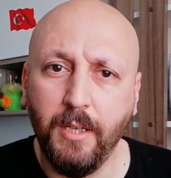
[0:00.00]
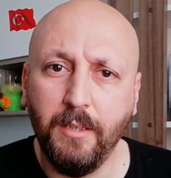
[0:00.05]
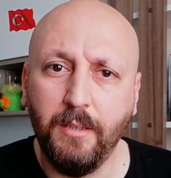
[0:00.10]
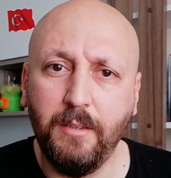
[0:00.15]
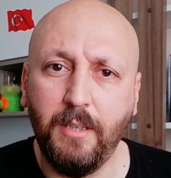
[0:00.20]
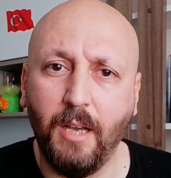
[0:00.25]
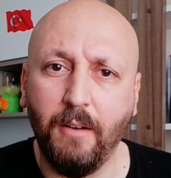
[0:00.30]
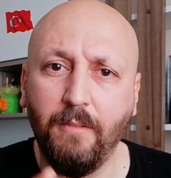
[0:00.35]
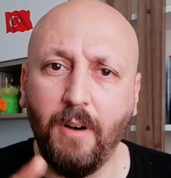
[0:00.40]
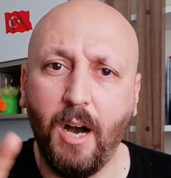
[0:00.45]

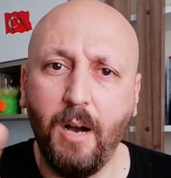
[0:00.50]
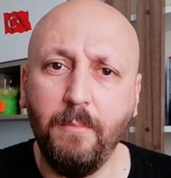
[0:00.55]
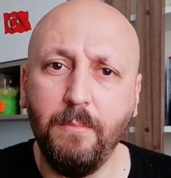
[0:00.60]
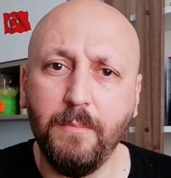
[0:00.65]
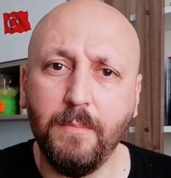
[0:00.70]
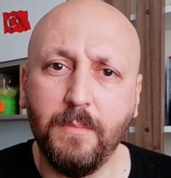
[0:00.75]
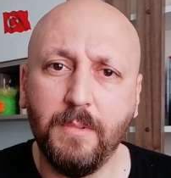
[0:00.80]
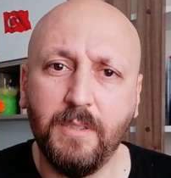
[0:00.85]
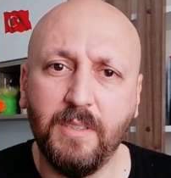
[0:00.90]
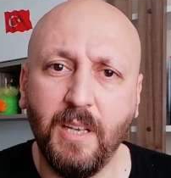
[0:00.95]

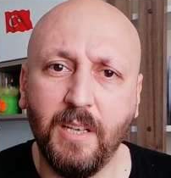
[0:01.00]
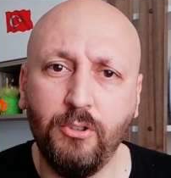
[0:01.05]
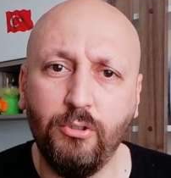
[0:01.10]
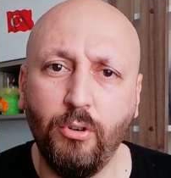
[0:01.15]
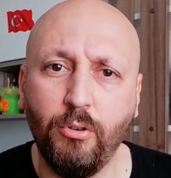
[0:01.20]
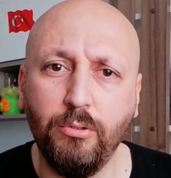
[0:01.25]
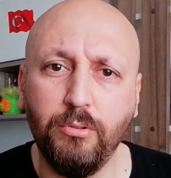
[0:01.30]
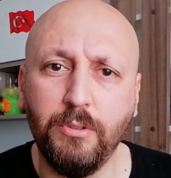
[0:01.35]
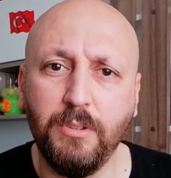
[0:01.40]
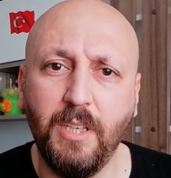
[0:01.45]
devam
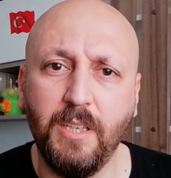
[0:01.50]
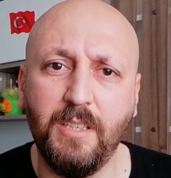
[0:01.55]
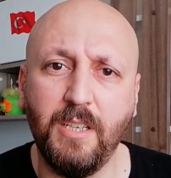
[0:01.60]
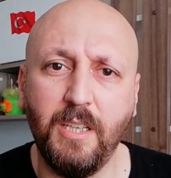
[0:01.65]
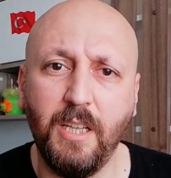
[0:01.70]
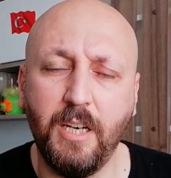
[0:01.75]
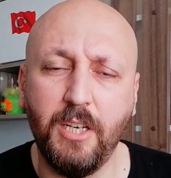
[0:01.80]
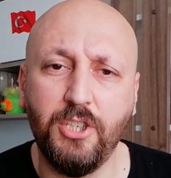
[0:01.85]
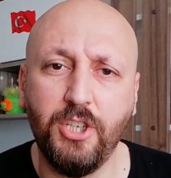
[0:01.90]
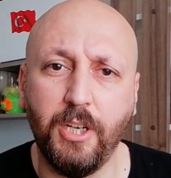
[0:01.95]
sezon
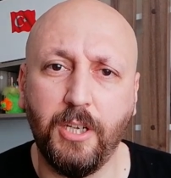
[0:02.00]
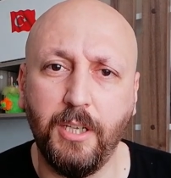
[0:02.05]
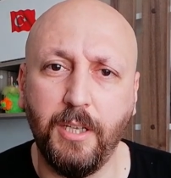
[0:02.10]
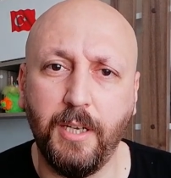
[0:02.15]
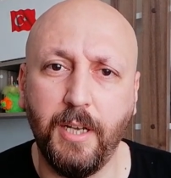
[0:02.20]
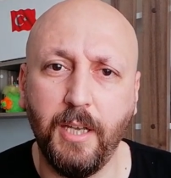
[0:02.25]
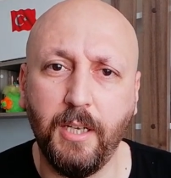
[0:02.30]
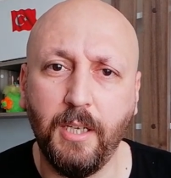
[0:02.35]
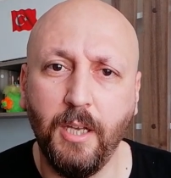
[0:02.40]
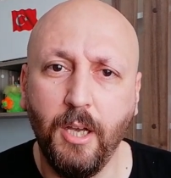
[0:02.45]
dizileri
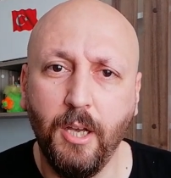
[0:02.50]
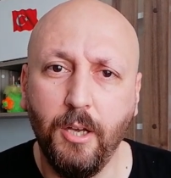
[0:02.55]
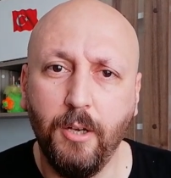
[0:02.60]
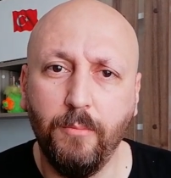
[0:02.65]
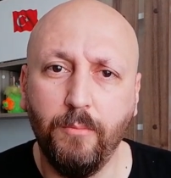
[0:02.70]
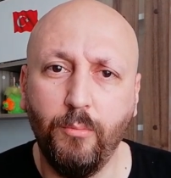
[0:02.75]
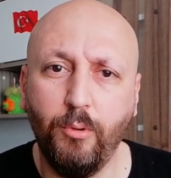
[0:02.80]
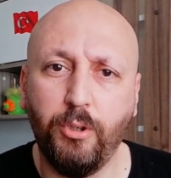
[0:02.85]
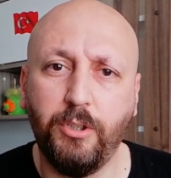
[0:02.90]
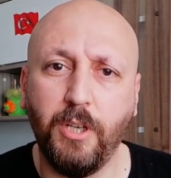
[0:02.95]
çekilerek
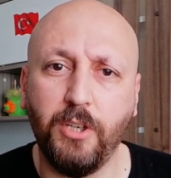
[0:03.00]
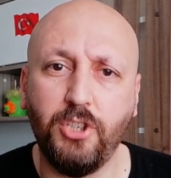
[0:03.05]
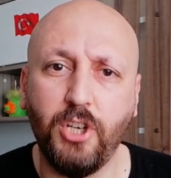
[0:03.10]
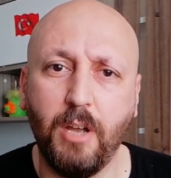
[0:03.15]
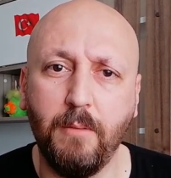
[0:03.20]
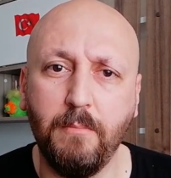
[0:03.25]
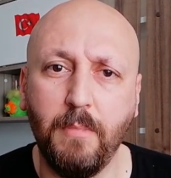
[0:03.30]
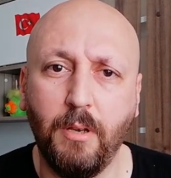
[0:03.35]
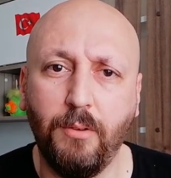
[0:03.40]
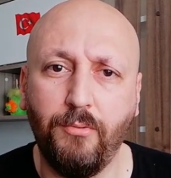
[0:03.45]

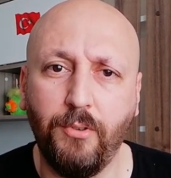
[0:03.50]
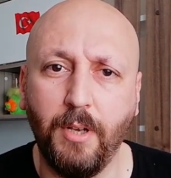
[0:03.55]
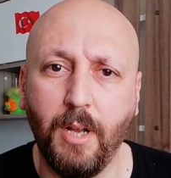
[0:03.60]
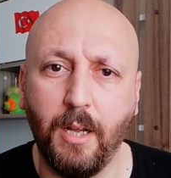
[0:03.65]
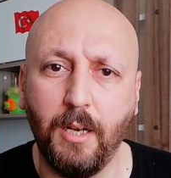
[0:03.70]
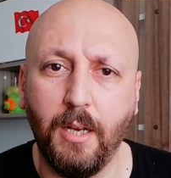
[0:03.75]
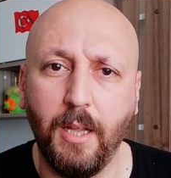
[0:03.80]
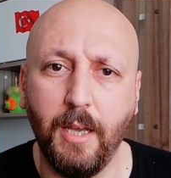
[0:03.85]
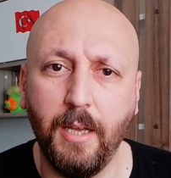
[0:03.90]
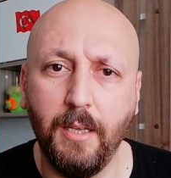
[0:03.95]
muhteşem bir
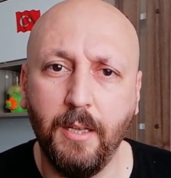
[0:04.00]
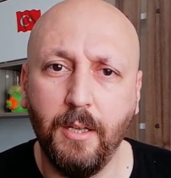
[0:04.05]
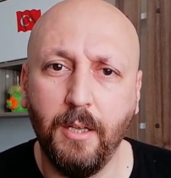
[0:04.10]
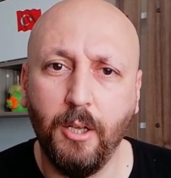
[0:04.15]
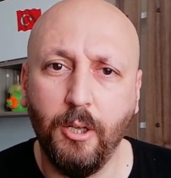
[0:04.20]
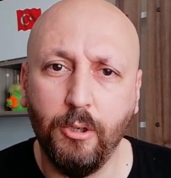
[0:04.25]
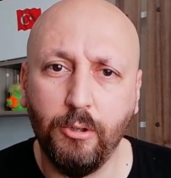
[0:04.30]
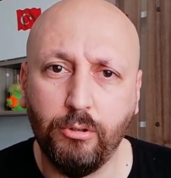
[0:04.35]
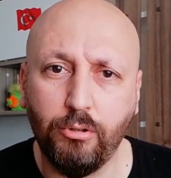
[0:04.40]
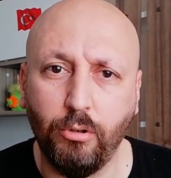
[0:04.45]
finalle
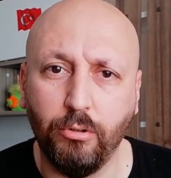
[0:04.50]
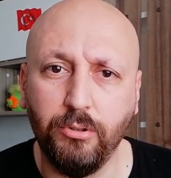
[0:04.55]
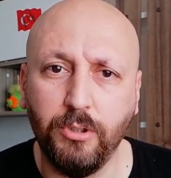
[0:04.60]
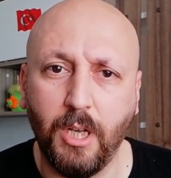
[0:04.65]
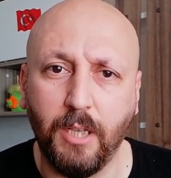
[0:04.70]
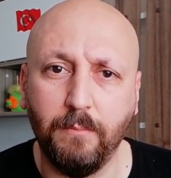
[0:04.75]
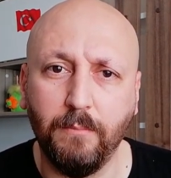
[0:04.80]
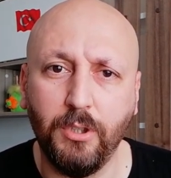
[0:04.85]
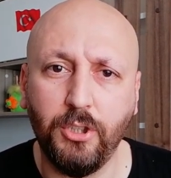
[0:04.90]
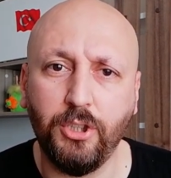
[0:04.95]

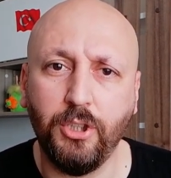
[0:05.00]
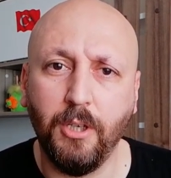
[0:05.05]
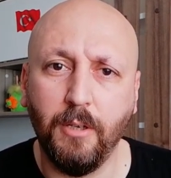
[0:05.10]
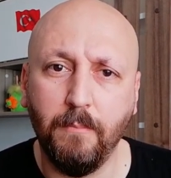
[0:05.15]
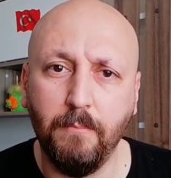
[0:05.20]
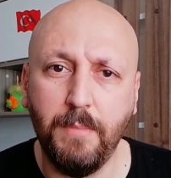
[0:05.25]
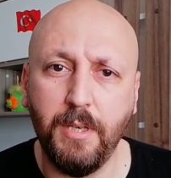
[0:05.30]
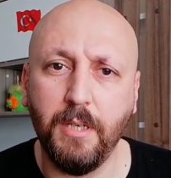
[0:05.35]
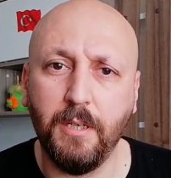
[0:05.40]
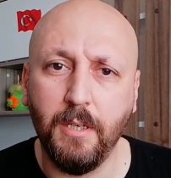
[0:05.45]
sonlanmış
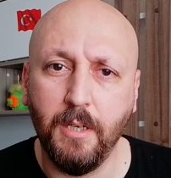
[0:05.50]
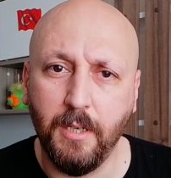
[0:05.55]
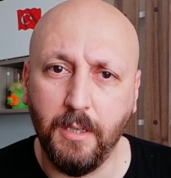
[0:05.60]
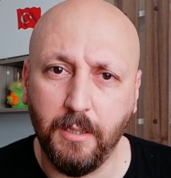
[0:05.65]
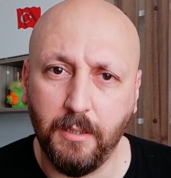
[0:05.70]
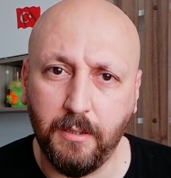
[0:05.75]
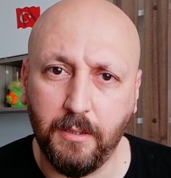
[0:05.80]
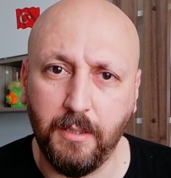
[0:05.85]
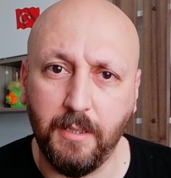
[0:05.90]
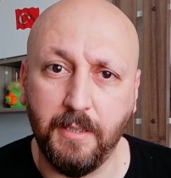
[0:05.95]
bir
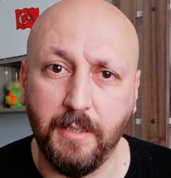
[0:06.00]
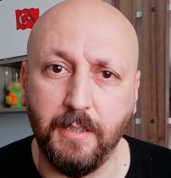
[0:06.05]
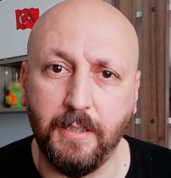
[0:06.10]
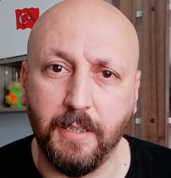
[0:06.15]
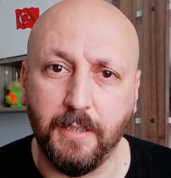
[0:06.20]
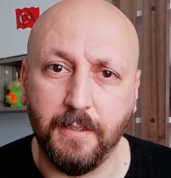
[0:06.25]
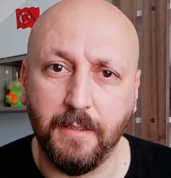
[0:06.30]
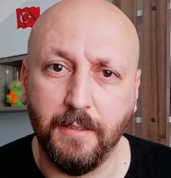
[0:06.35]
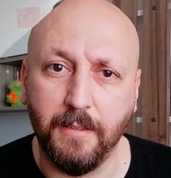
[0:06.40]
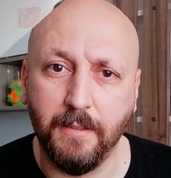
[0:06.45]

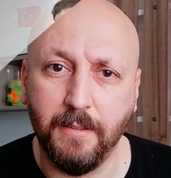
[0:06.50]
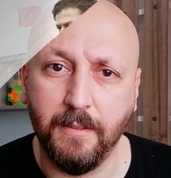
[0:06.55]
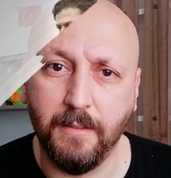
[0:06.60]
dizidir.